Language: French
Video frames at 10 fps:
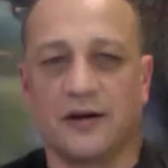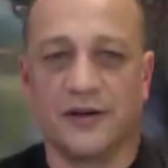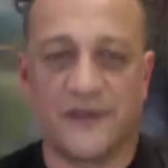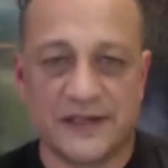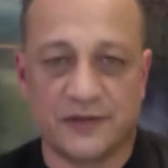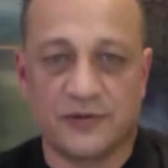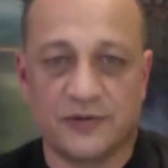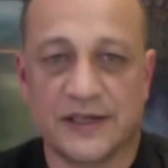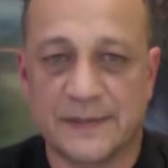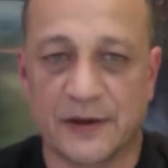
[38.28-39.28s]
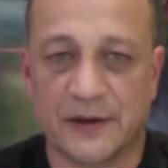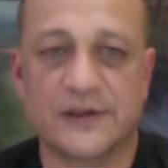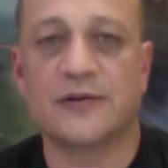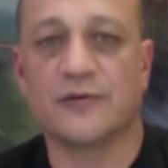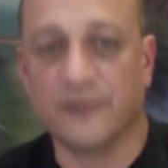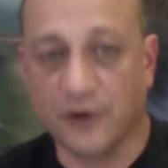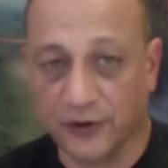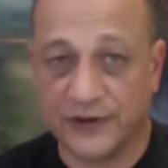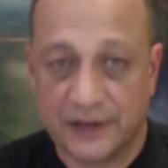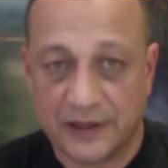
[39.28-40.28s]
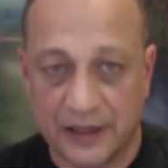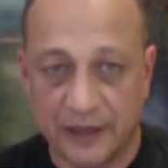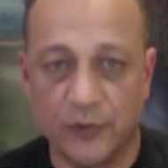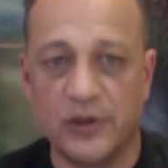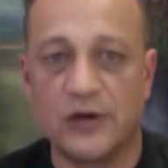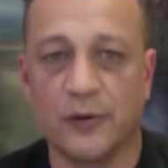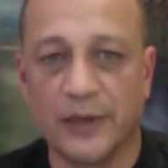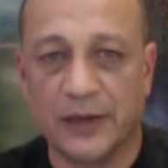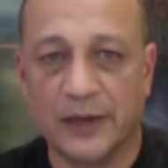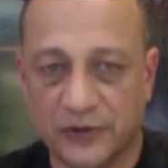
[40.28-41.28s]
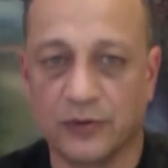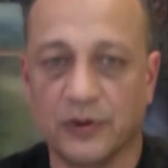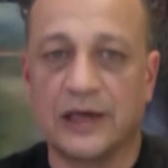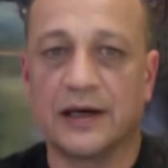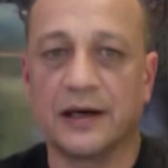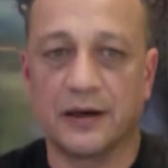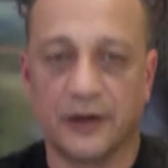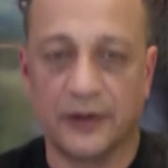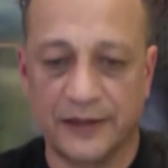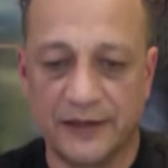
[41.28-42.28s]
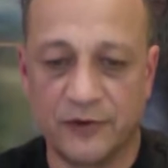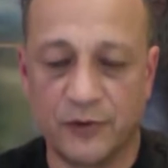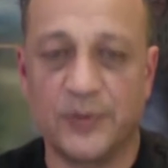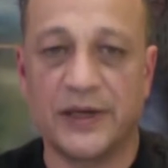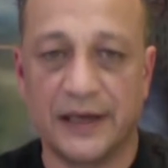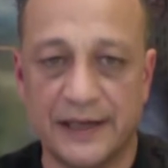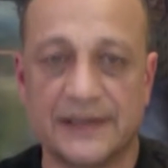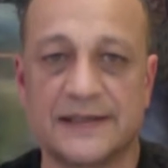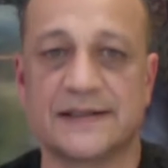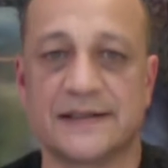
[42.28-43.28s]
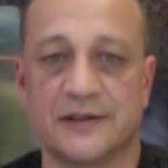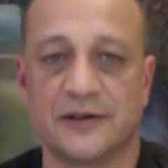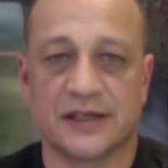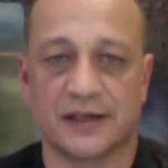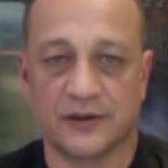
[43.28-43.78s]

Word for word: effet, c'est une expérience innovante et un mobile urbain puisqu'on l'a développé et testé dans un,